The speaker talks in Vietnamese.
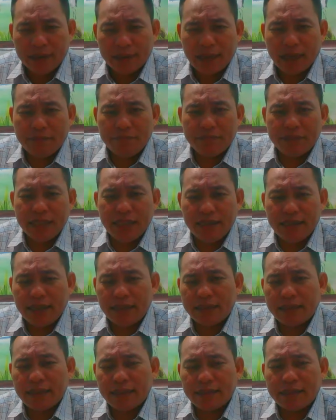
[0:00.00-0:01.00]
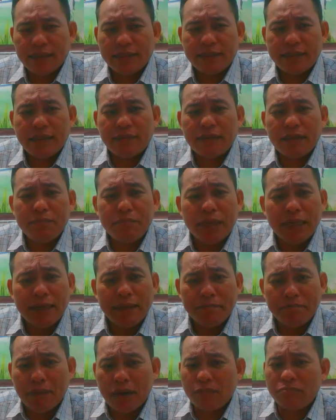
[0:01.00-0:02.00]
thậm chí rằng thật sự trong cái
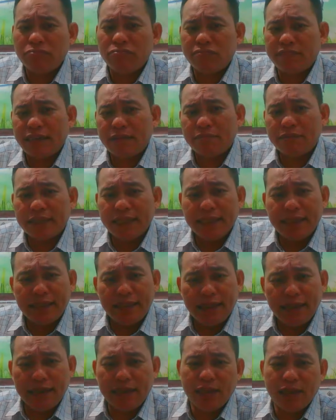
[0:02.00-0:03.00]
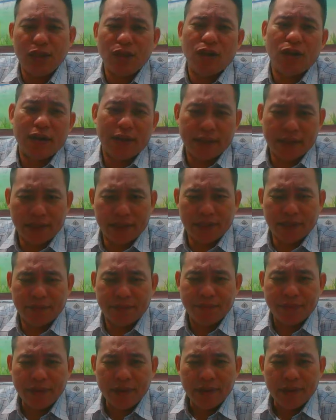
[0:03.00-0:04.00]
bình bông trong cái ghế ngồi
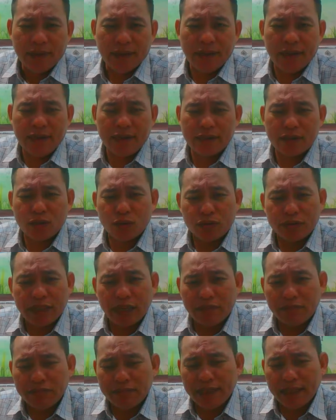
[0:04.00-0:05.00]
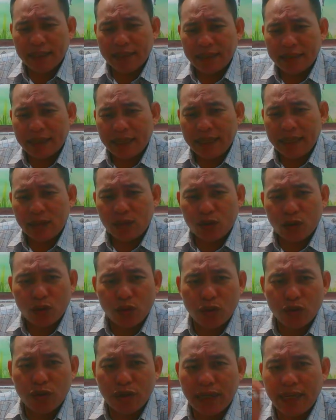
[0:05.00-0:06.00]
à, rồi trong những cái
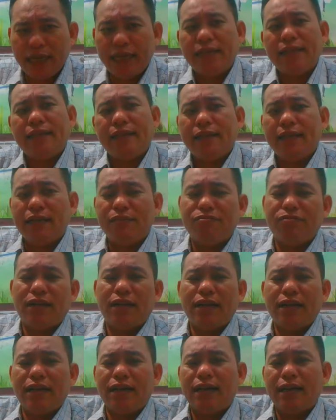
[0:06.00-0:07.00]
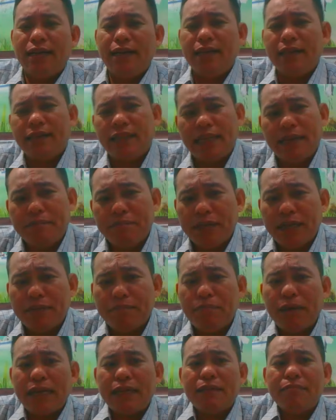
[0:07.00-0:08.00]
toilet nó vẫn là đi tìm để
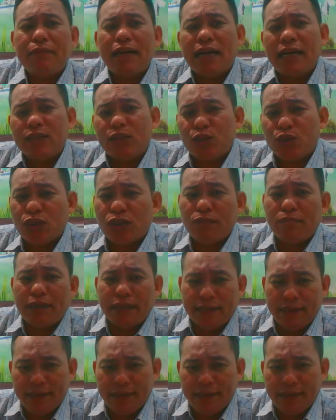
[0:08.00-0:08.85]
bách ma cho bằng